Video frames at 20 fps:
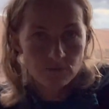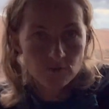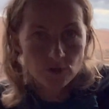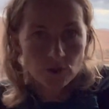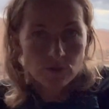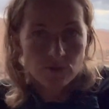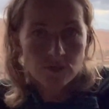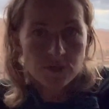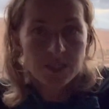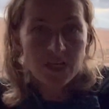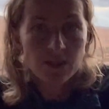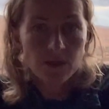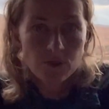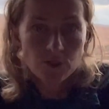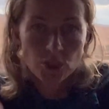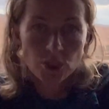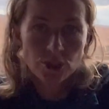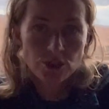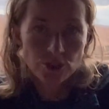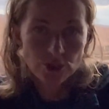wziąć za
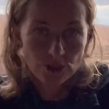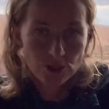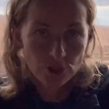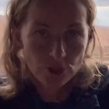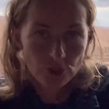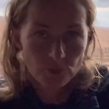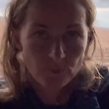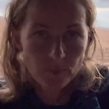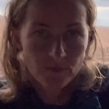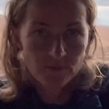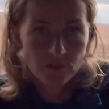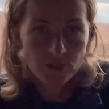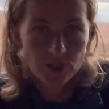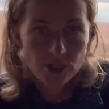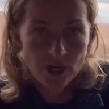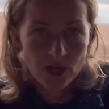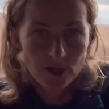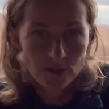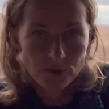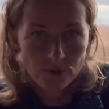nasze życie
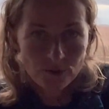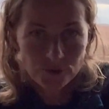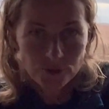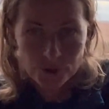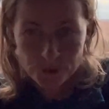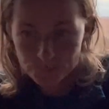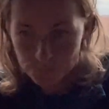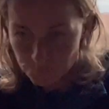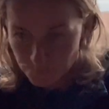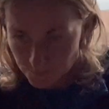odpowiedzialność,